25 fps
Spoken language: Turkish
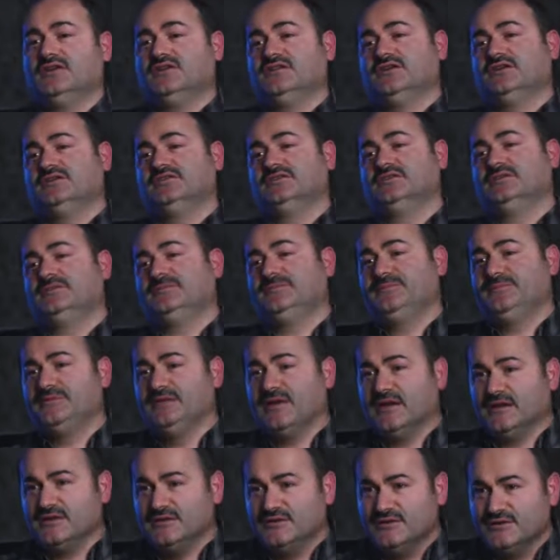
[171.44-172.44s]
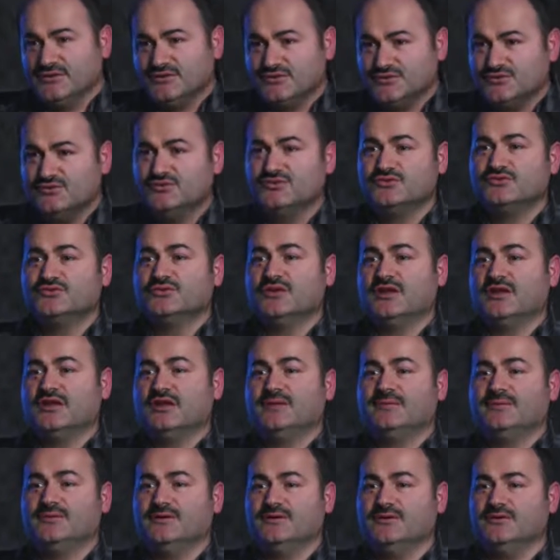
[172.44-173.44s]
anlaşılıp yanlış
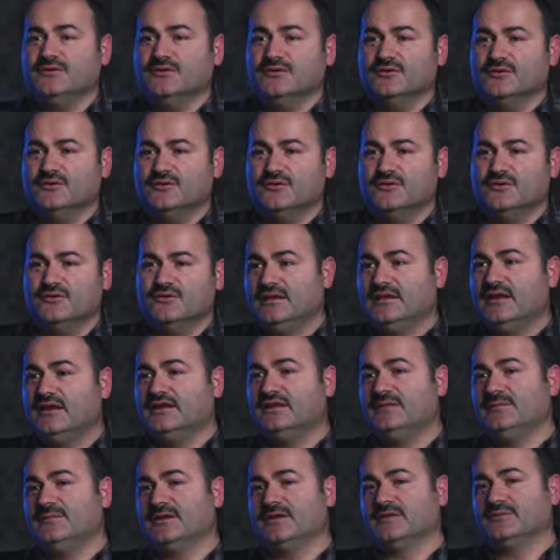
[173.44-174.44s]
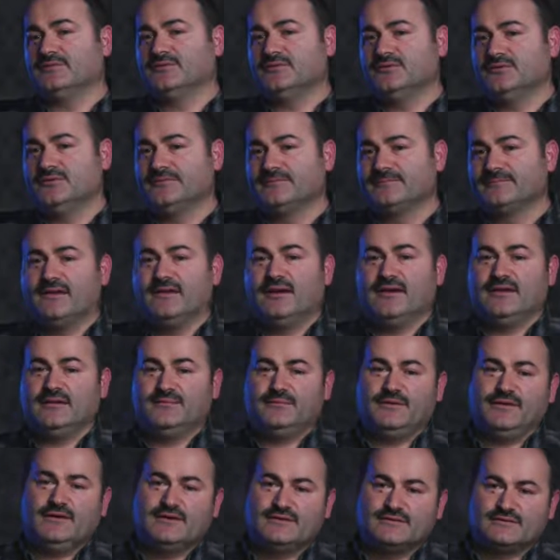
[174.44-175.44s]
uygulanabiliyor. Ne demek bu?
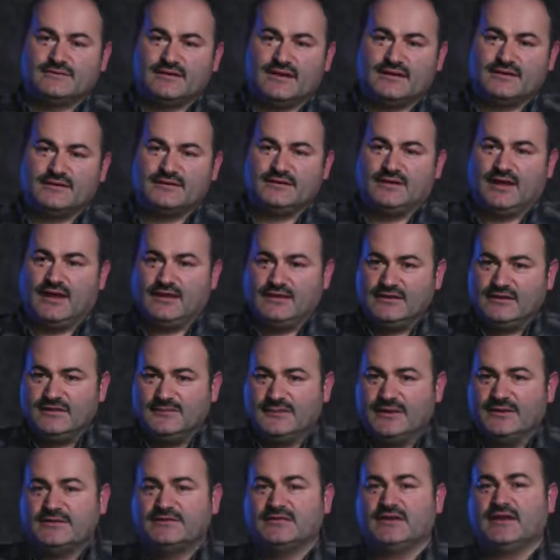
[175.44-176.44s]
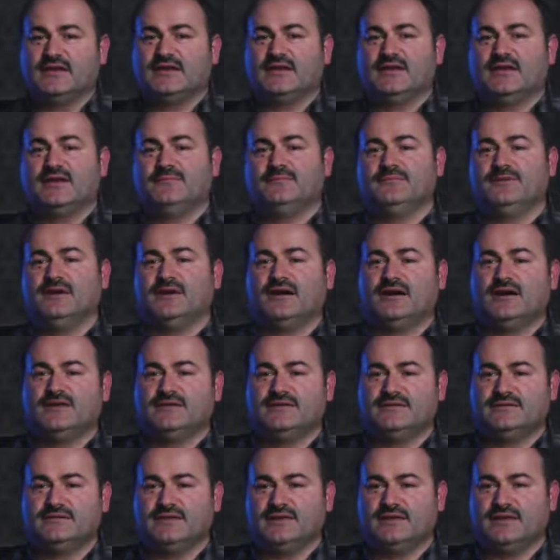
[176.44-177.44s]
Yani bir insan kendi başına gelen bir
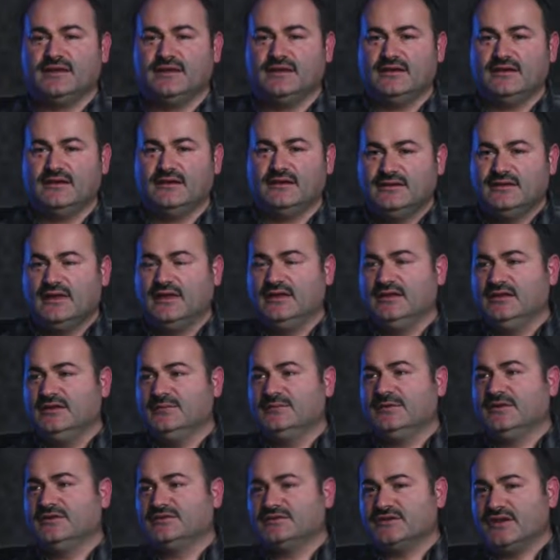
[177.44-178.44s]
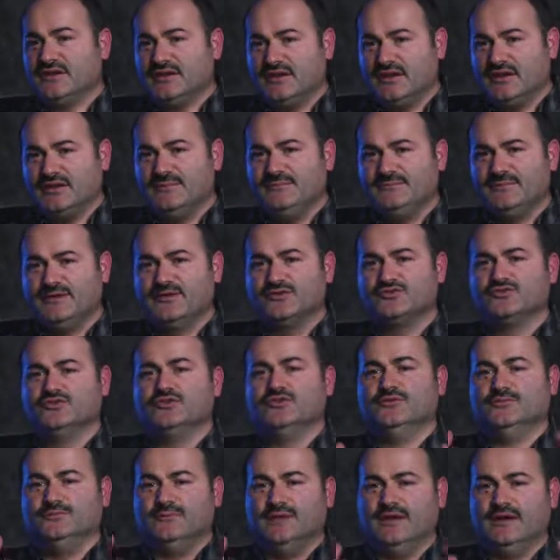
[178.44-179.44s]
hadisede, kendi başına gelen bir
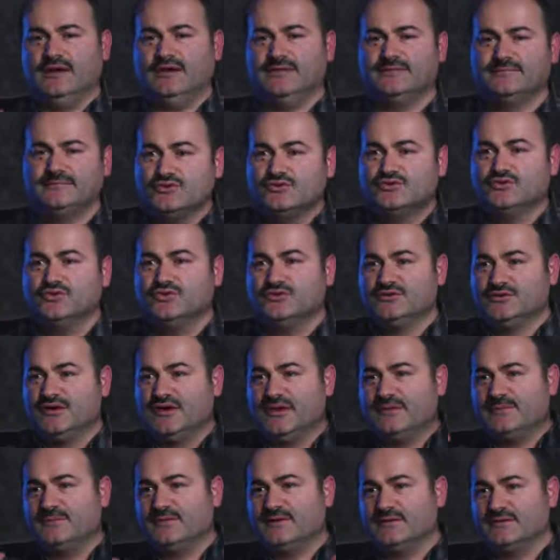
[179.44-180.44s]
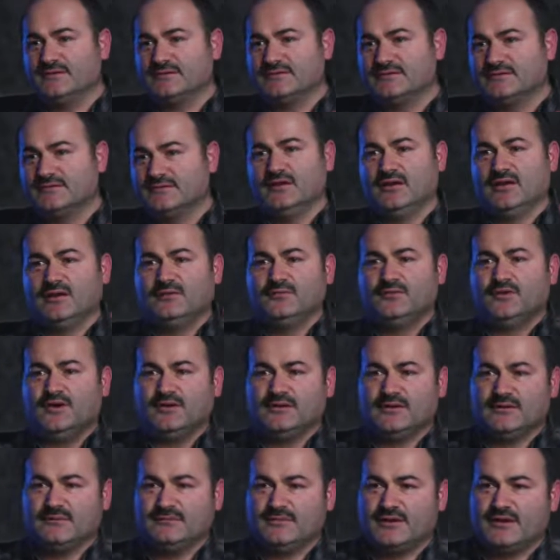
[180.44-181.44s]
zulümde şunu diyebilir. Ya bu
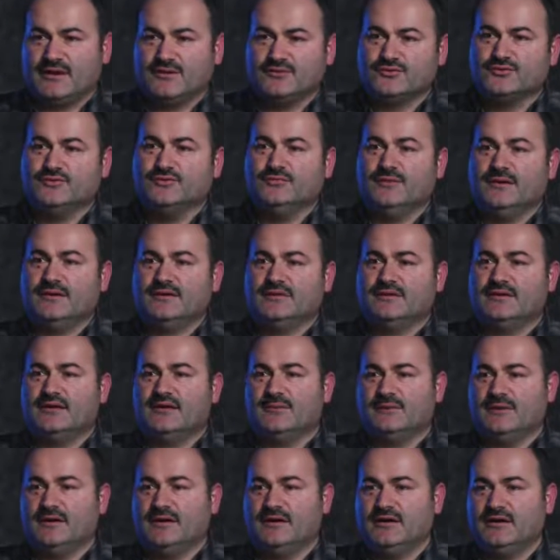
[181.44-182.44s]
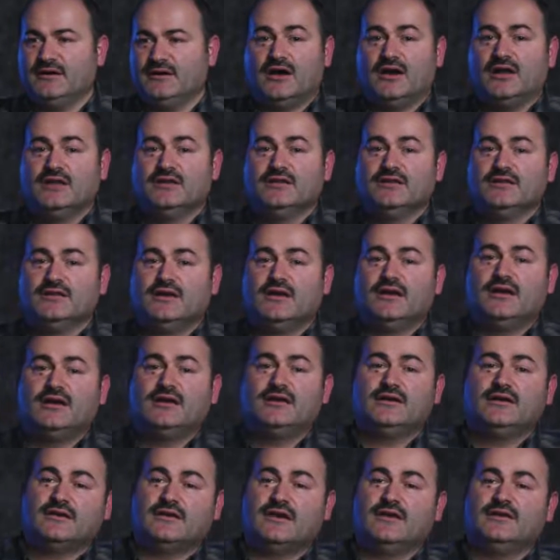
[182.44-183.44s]
adam bana zulmetti ama
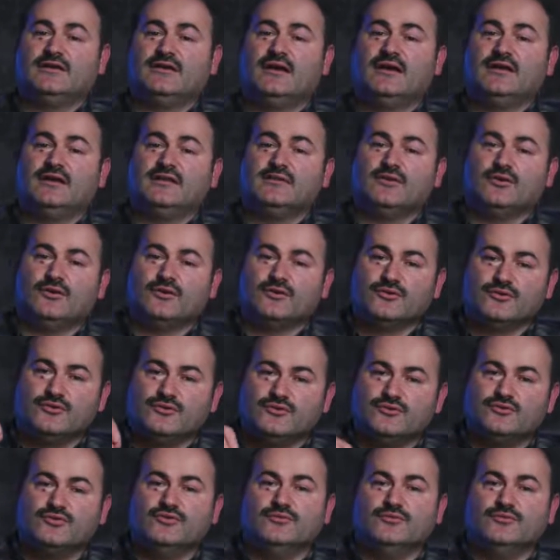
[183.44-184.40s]
Allah neden onun